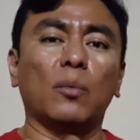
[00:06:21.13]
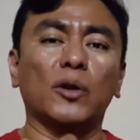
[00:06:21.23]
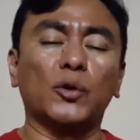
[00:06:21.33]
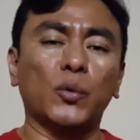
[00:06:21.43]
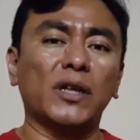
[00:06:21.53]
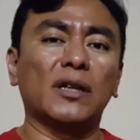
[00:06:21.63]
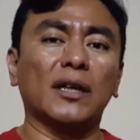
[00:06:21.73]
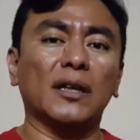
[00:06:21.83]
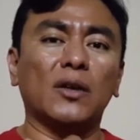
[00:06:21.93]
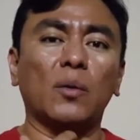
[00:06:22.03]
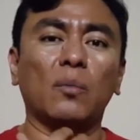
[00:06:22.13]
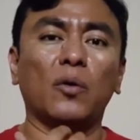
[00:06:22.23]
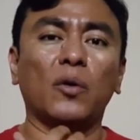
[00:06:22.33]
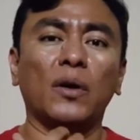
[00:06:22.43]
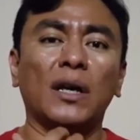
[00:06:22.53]
como el Twitter,
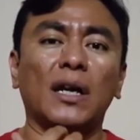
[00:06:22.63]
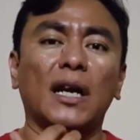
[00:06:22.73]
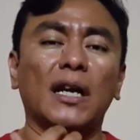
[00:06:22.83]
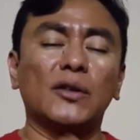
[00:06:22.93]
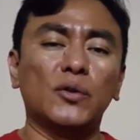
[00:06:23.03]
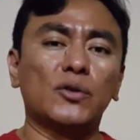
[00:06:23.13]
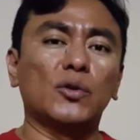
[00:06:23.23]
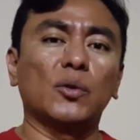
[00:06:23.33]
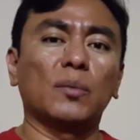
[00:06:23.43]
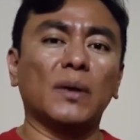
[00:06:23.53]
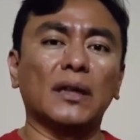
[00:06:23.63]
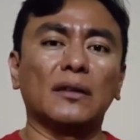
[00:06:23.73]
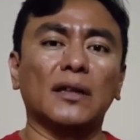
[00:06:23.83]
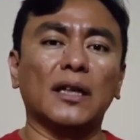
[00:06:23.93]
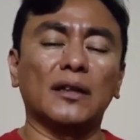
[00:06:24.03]
como el YouTube,
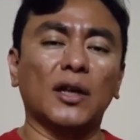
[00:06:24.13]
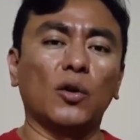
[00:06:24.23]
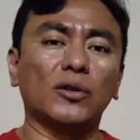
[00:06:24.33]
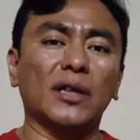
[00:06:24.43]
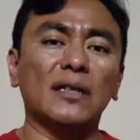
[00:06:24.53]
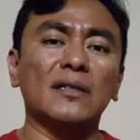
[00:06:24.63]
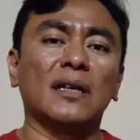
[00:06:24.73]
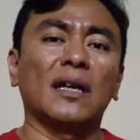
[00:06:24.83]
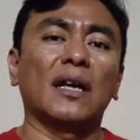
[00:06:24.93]
entre otras,